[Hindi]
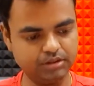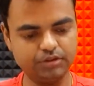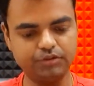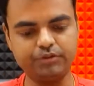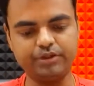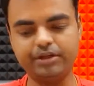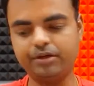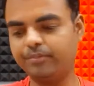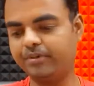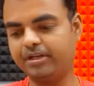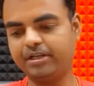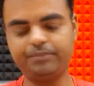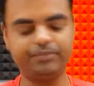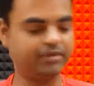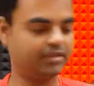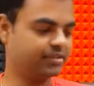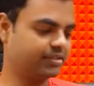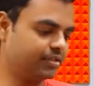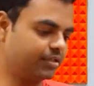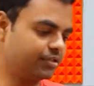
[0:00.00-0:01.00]
तो ये हमारे
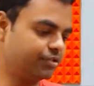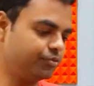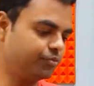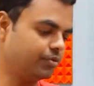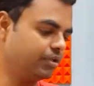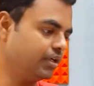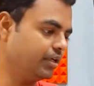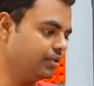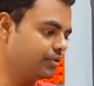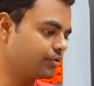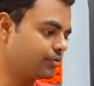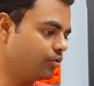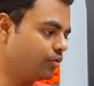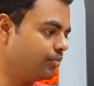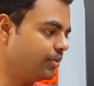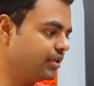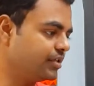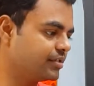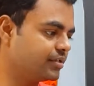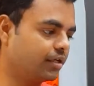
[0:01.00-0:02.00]
पास आ चुका है इसको
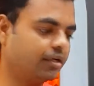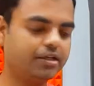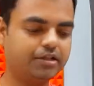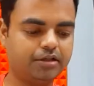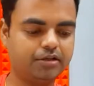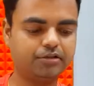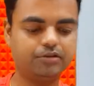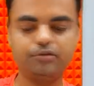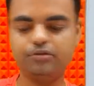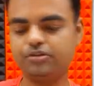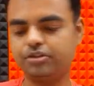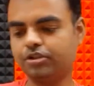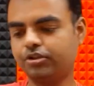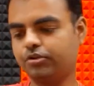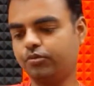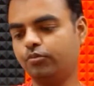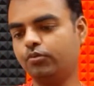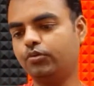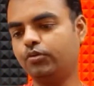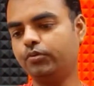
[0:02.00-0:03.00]
मैं साइड कहता हूँ
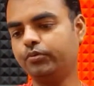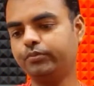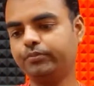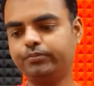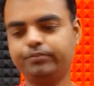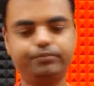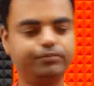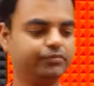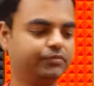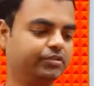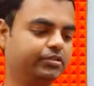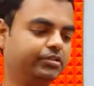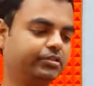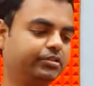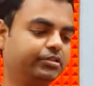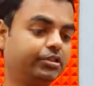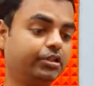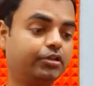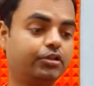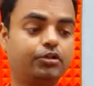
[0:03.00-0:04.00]
चक्कू को
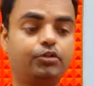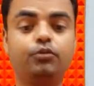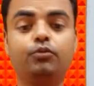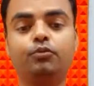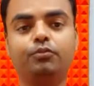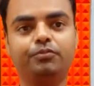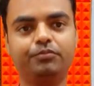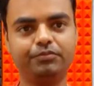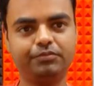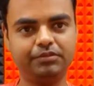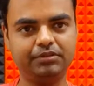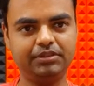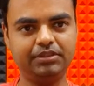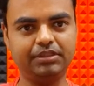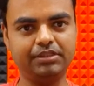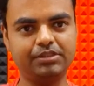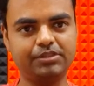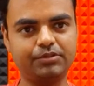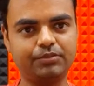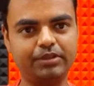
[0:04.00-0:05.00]
चक्कू
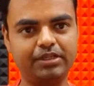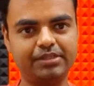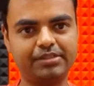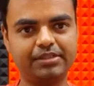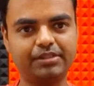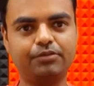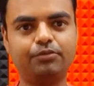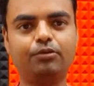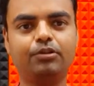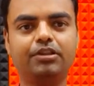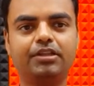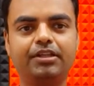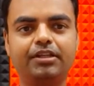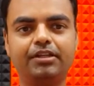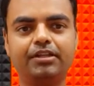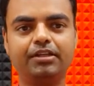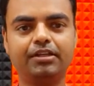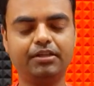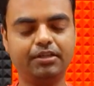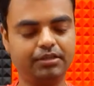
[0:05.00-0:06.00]
इसको ऐसे खोलते
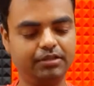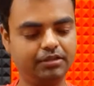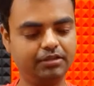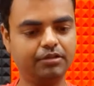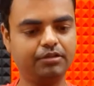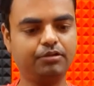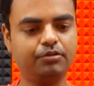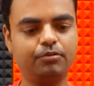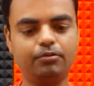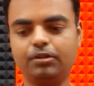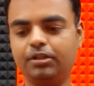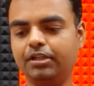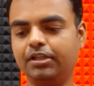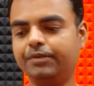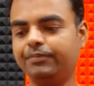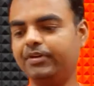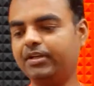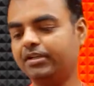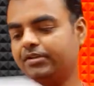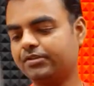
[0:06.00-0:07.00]
हैं खोल दिया
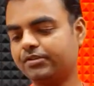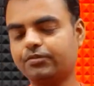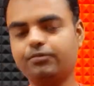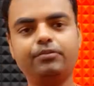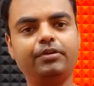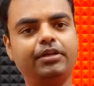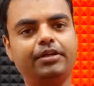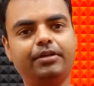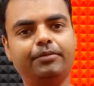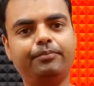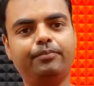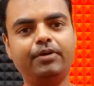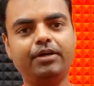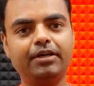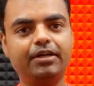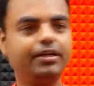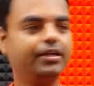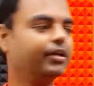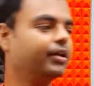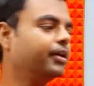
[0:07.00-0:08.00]
मैंने इसको ये डब्बा
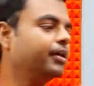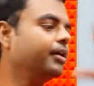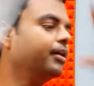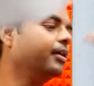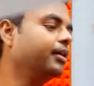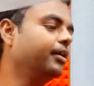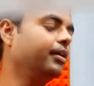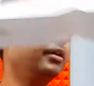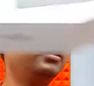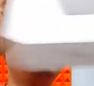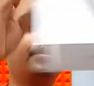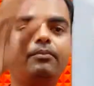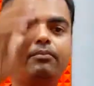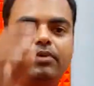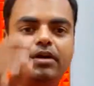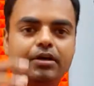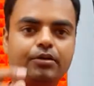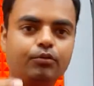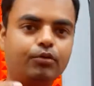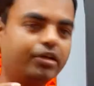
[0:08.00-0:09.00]
है
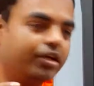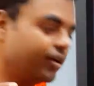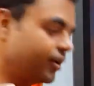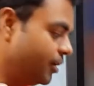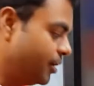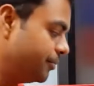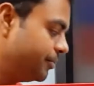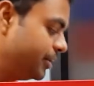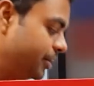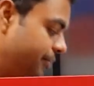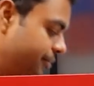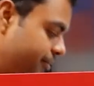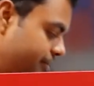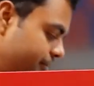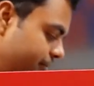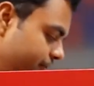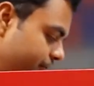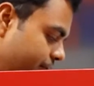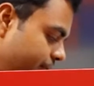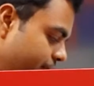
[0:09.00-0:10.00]
डब्बा को क्या काम है
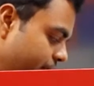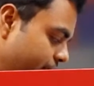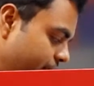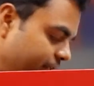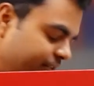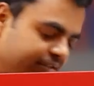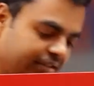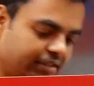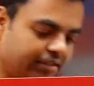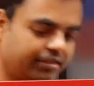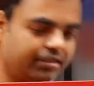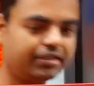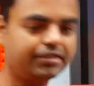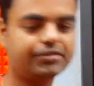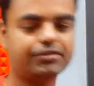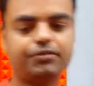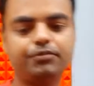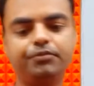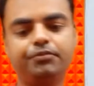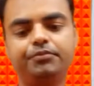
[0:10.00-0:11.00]
नीचे देते हैं
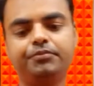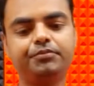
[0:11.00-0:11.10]
इसको